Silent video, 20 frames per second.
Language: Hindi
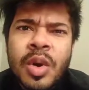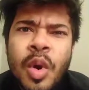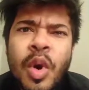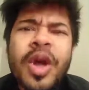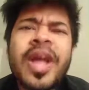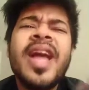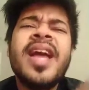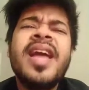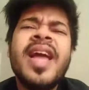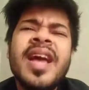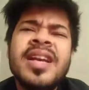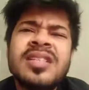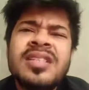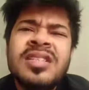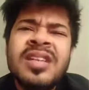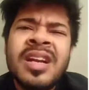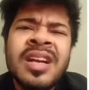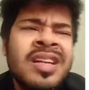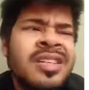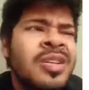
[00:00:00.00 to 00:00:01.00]
हो क्या गया
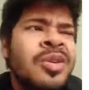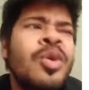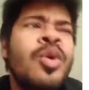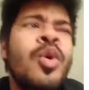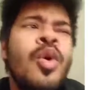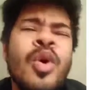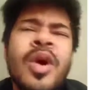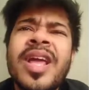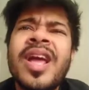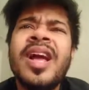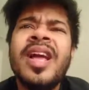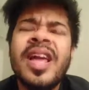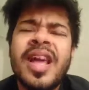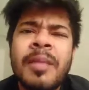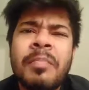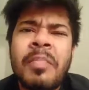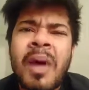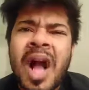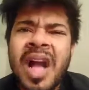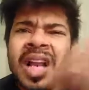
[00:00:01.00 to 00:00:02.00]
इस जनरेशन को हो क्या
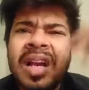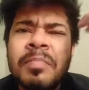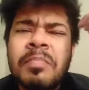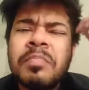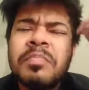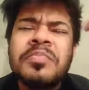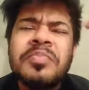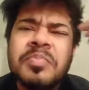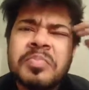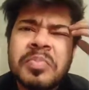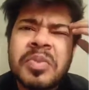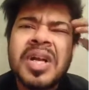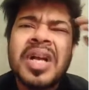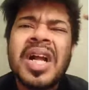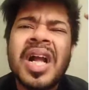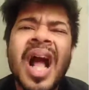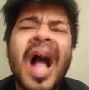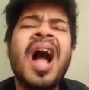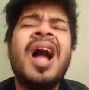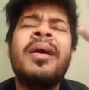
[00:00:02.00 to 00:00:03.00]
गया है पागल
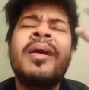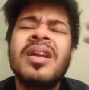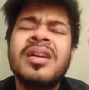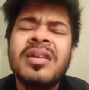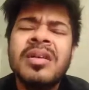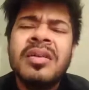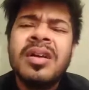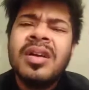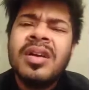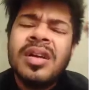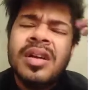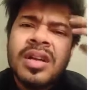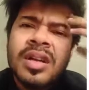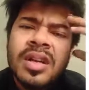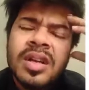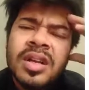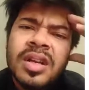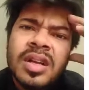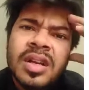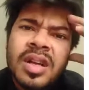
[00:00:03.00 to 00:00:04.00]
कहा
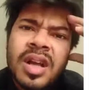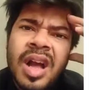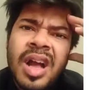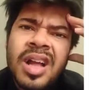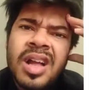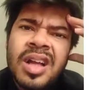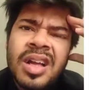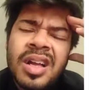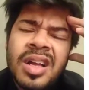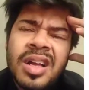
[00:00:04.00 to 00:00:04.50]
हा?